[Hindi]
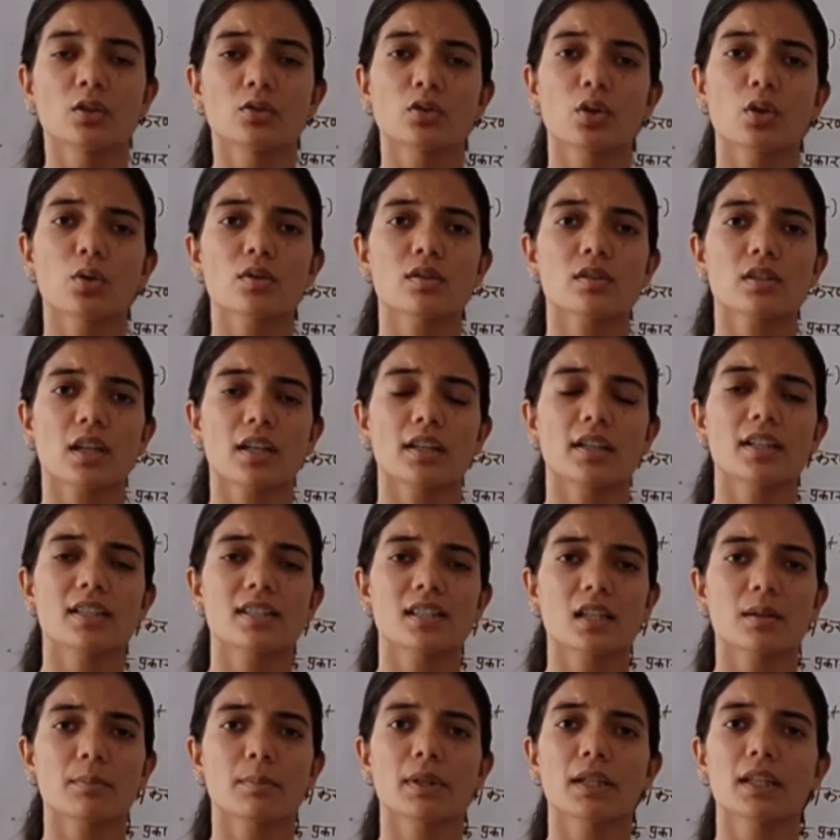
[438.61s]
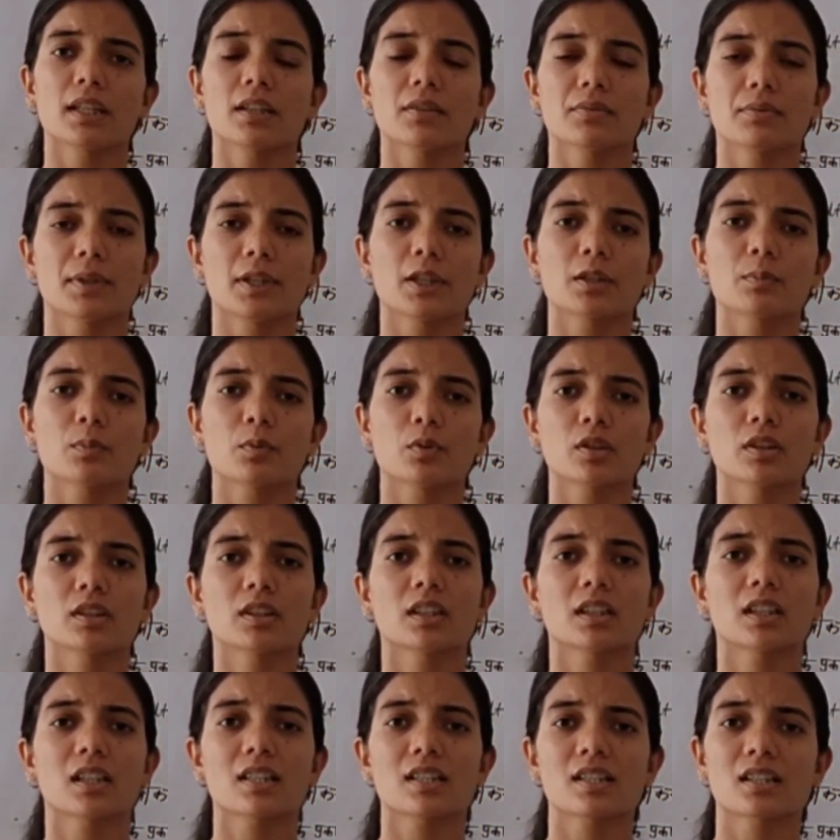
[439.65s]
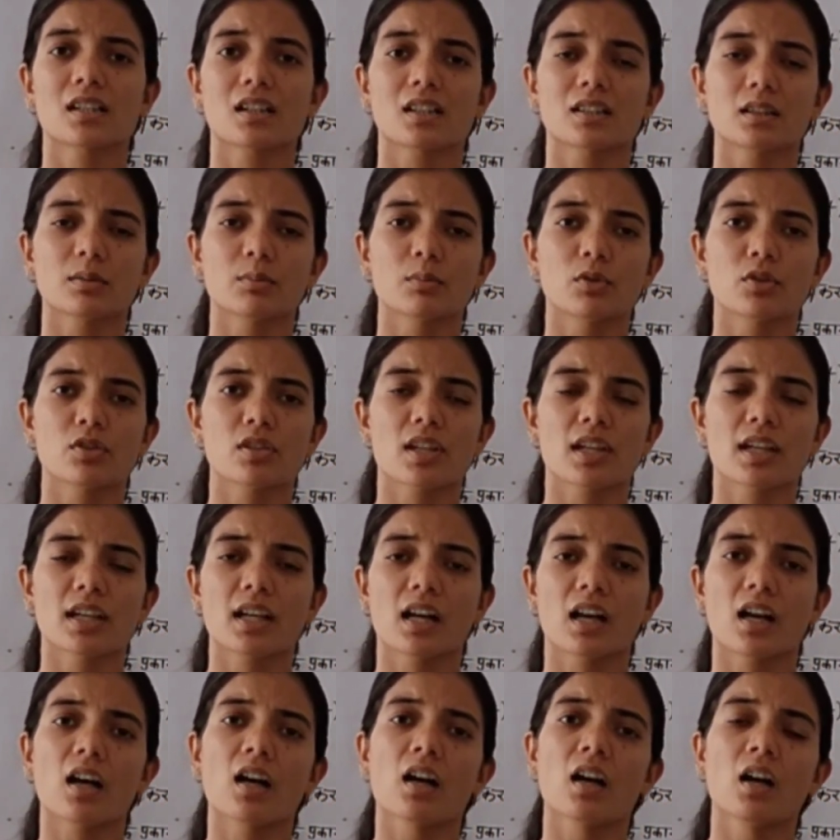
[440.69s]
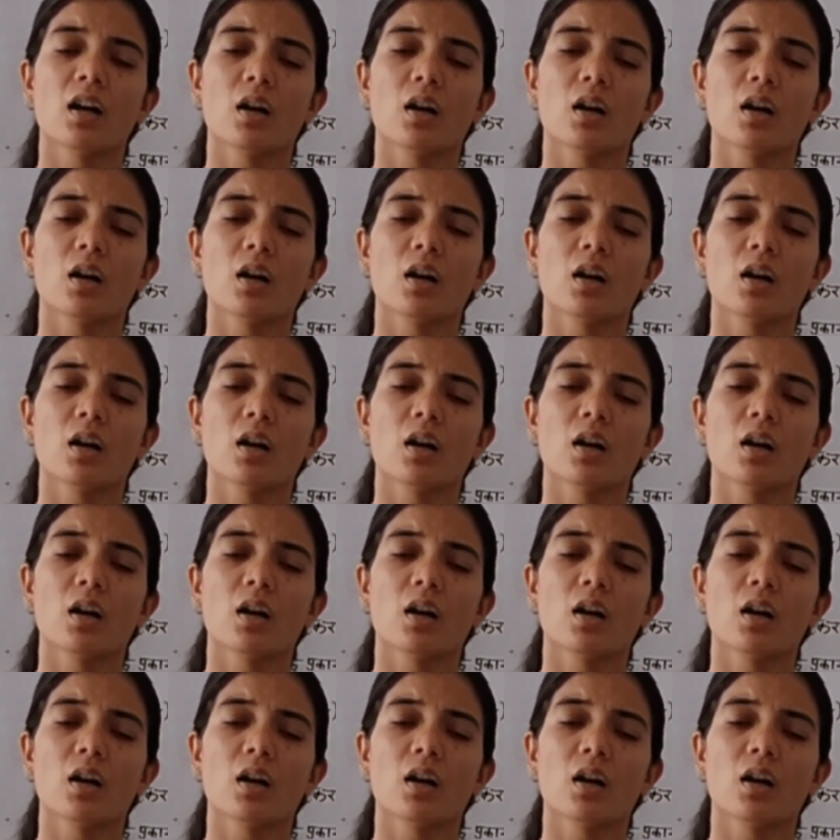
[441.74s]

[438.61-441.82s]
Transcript: तो उस कंडीशन में इफेक्ट पूरी तरीके से खत्म हो जाएगा